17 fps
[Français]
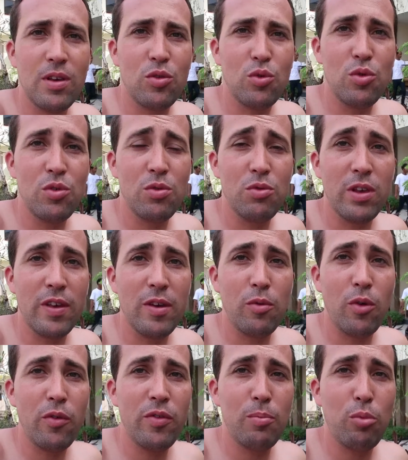Astuce, si vous avez
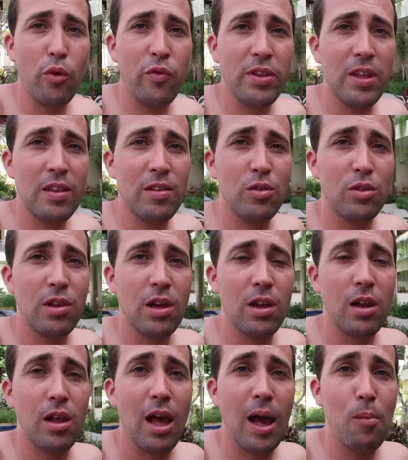envie de profiter des
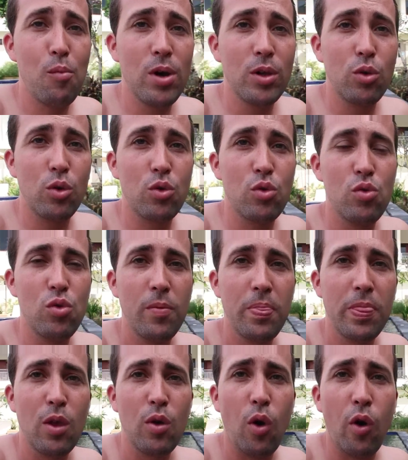hôtels à de recours
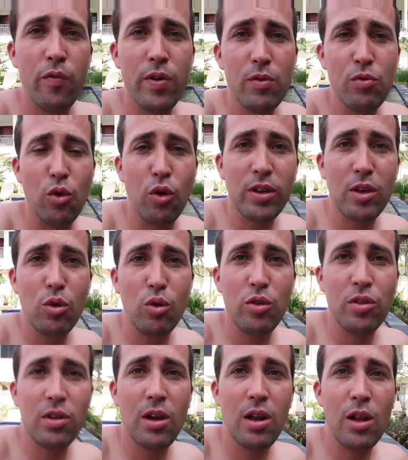en fait, vous rentrez dans
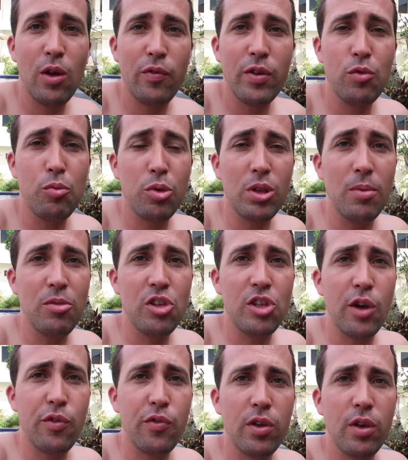l'hôtel et en fait, vous prenez un
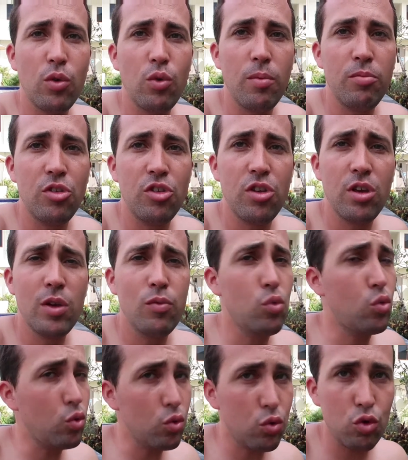petit café ou un petit thé,
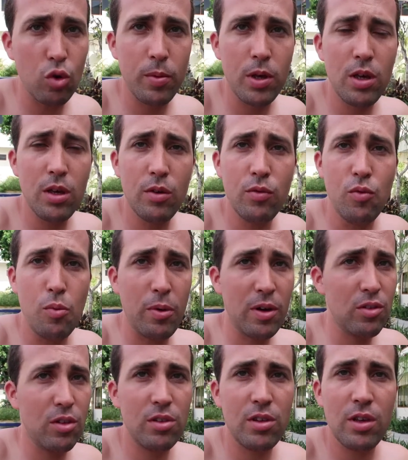vous consommez, vous, vous
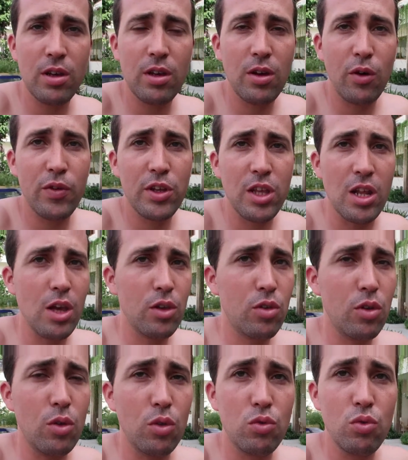présentez en fait à
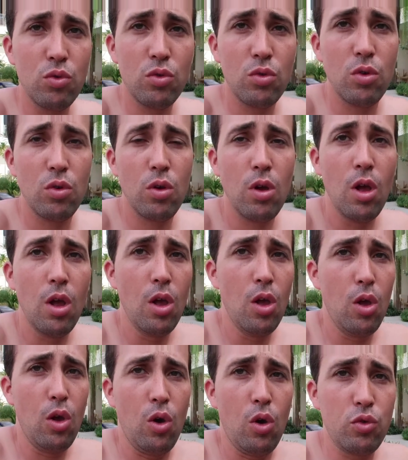l'accueil en toute, euh,
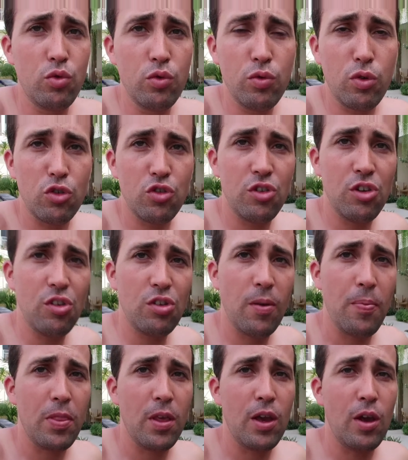en toute franchise
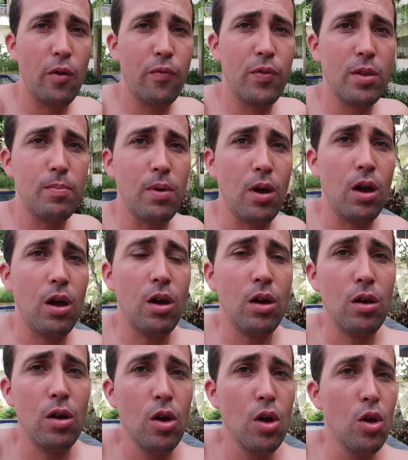et en fait,
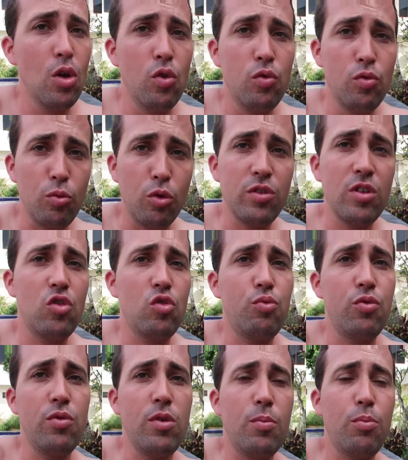bah, vous demandez si
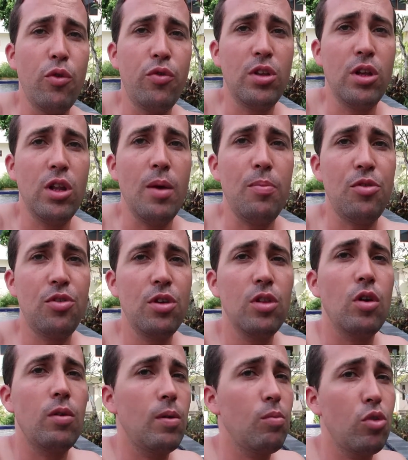vous pouvez profiter de la
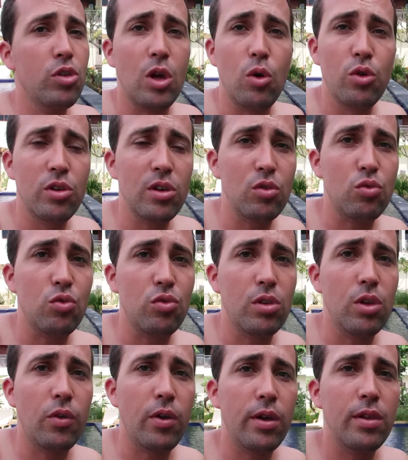piscine. Normalement, il n'y a aucun
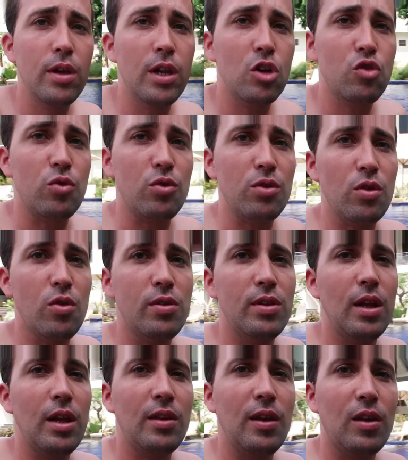souci. Regardez, là, je suis dans un
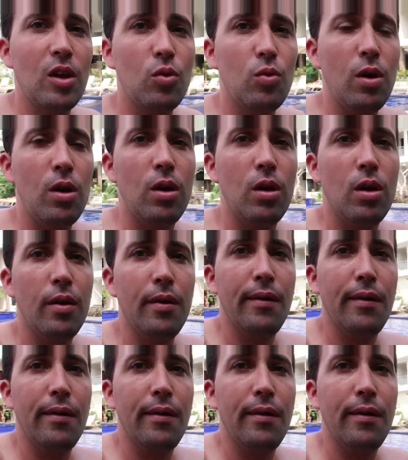hôtel 4 étoiles.